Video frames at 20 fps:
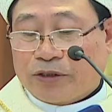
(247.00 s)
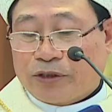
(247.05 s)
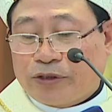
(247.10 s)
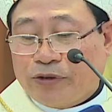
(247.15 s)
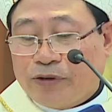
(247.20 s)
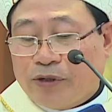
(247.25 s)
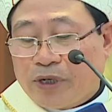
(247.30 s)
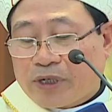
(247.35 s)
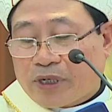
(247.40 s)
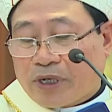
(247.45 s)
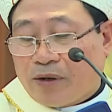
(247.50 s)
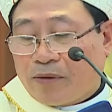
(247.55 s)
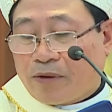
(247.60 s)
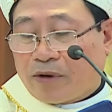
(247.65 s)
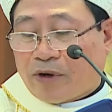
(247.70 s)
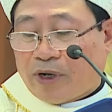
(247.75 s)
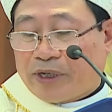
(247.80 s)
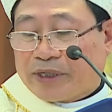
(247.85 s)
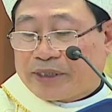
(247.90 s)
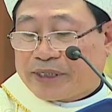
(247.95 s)
Chúa không
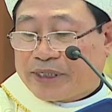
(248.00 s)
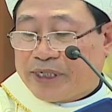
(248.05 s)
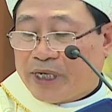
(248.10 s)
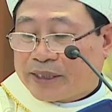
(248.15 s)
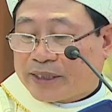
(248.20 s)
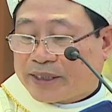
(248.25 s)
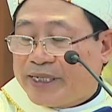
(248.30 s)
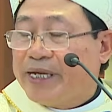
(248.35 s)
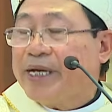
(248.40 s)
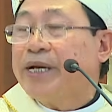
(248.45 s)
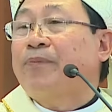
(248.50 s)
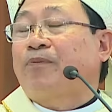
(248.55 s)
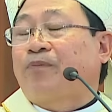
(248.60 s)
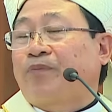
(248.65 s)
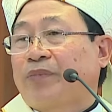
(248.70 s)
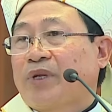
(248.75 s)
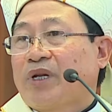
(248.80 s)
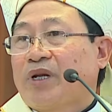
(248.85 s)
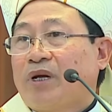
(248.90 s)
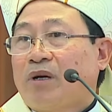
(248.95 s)
gọi trực tiếp
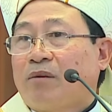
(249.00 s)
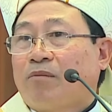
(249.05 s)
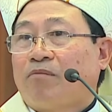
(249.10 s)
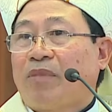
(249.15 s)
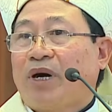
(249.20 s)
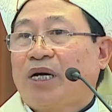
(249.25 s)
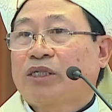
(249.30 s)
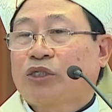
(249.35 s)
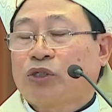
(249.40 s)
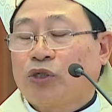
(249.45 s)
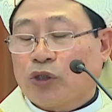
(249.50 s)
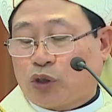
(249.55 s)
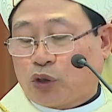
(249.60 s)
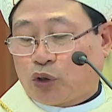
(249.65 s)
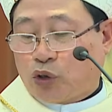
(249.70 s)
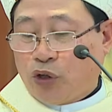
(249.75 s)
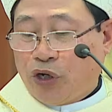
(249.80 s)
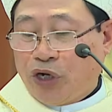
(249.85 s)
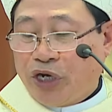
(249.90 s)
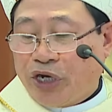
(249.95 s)
mà Chúa
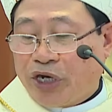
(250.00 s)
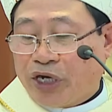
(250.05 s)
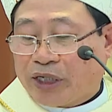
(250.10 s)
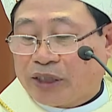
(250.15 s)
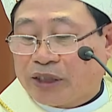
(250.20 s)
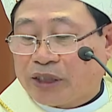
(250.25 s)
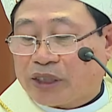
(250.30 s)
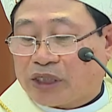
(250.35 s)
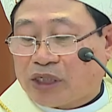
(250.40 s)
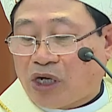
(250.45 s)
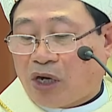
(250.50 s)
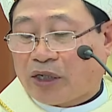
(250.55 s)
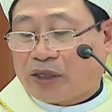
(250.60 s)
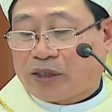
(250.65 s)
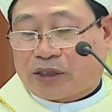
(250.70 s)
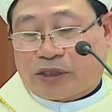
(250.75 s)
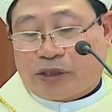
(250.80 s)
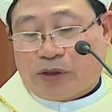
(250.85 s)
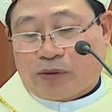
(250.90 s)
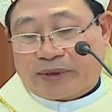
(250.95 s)
tuyển chọn
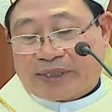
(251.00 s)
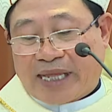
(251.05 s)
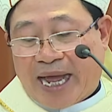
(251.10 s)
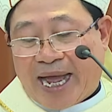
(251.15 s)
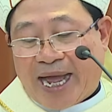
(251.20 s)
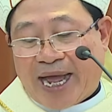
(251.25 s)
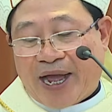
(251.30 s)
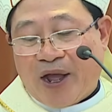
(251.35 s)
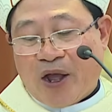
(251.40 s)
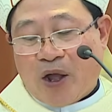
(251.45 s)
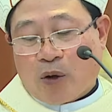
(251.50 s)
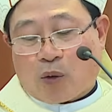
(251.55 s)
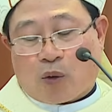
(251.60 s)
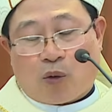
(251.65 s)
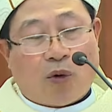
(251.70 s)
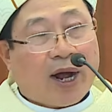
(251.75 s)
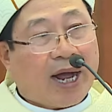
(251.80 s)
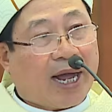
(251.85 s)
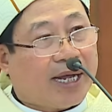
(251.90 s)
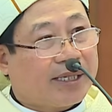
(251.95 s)
chúng ta
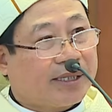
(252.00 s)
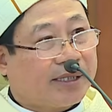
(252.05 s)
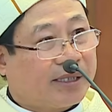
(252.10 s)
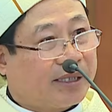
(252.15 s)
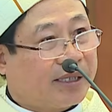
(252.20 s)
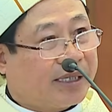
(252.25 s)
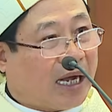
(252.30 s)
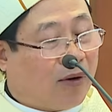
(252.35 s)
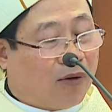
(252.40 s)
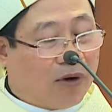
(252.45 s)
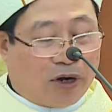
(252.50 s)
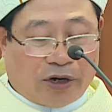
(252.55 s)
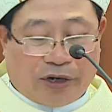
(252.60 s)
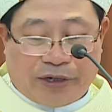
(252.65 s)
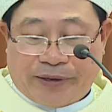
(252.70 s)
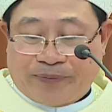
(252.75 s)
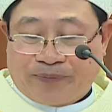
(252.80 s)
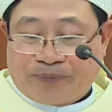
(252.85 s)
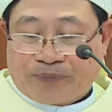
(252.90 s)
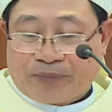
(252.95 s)
qua giáo hội
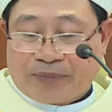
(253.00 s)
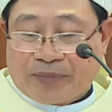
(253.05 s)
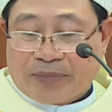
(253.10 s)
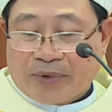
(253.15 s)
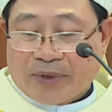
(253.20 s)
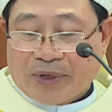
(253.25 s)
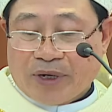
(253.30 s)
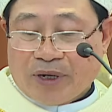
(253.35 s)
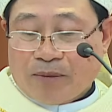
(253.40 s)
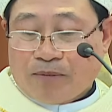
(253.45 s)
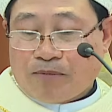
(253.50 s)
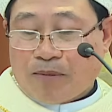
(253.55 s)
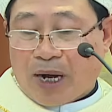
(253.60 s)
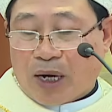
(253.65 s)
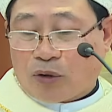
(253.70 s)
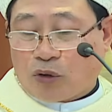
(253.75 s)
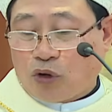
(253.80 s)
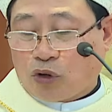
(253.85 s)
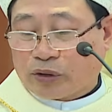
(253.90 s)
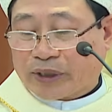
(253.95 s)
mà
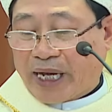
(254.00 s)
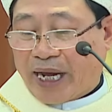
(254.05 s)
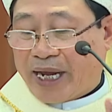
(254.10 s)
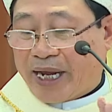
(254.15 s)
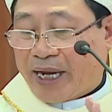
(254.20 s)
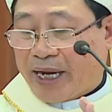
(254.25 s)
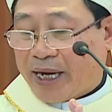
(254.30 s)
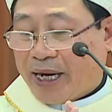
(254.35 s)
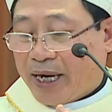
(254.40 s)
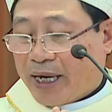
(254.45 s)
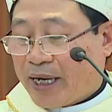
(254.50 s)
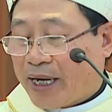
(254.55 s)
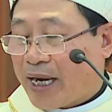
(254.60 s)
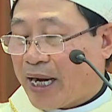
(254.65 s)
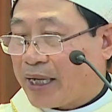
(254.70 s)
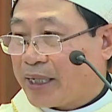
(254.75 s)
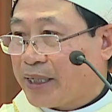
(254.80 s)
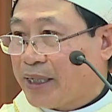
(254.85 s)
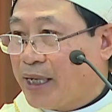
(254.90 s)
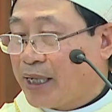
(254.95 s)
cụ thể
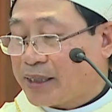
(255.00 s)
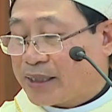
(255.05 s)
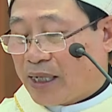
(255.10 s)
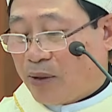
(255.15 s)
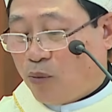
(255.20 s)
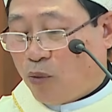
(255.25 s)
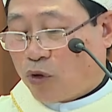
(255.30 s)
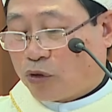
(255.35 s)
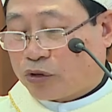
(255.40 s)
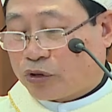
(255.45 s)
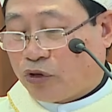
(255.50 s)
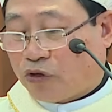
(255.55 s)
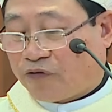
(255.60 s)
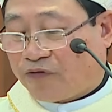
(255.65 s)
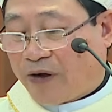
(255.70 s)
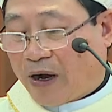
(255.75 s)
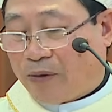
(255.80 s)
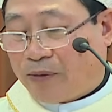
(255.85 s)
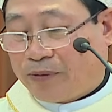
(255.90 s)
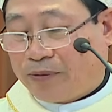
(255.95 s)
là Đức Giám mục chủ
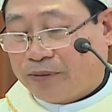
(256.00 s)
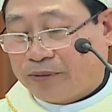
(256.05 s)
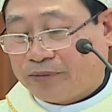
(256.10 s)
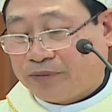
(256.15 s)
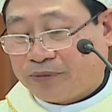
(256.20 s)
Phong.